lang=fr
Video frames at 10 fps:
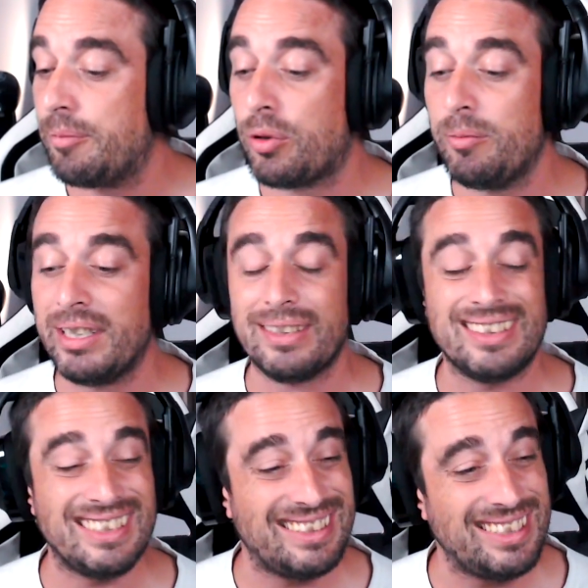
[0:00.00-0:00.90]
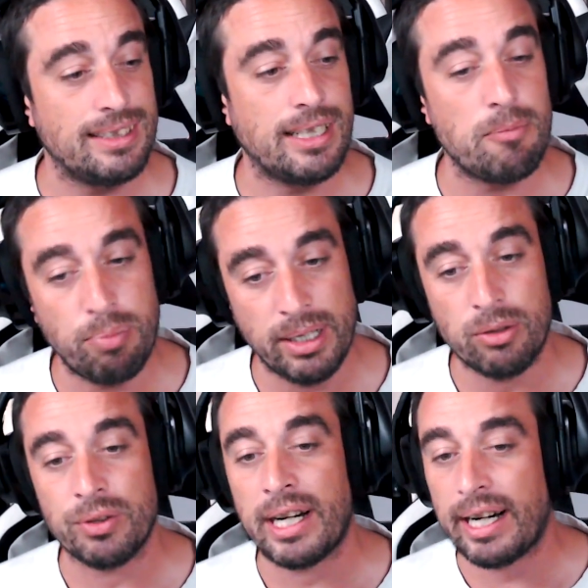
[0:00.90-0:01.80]
les premiers essais de gameplay
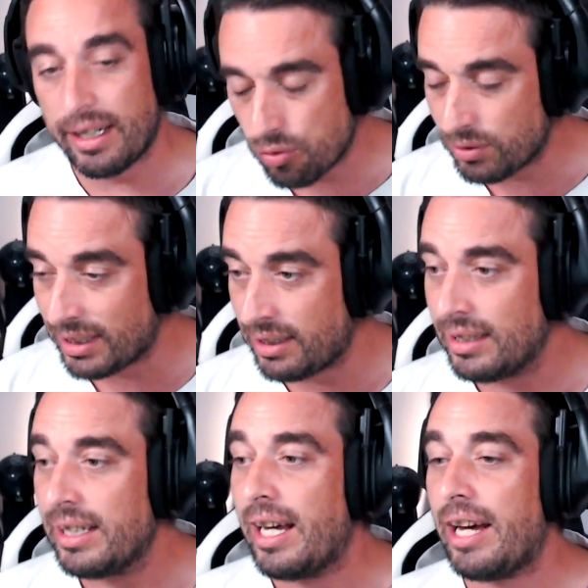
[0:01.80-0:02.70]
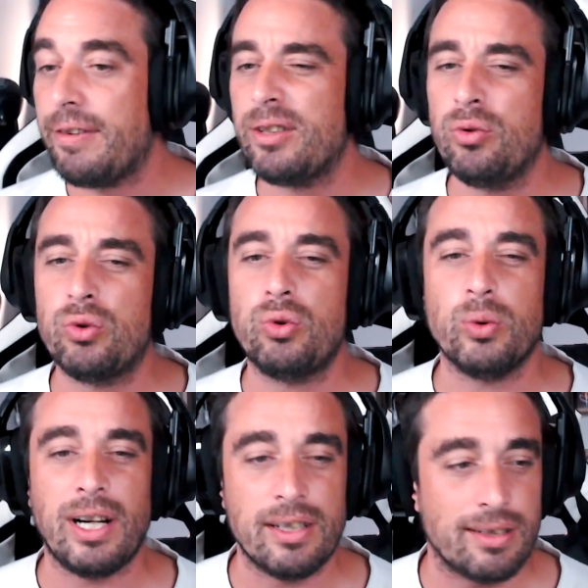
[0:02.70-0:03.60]
qu'on a rajoutés avec du
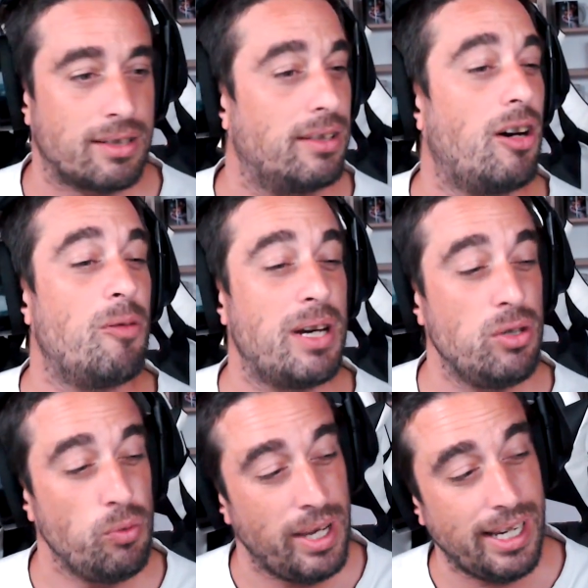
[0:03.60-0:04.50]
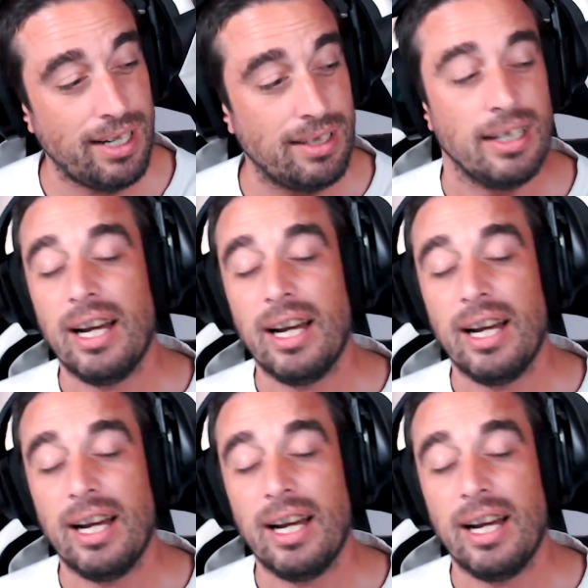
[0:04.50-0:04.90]
curage en manuel,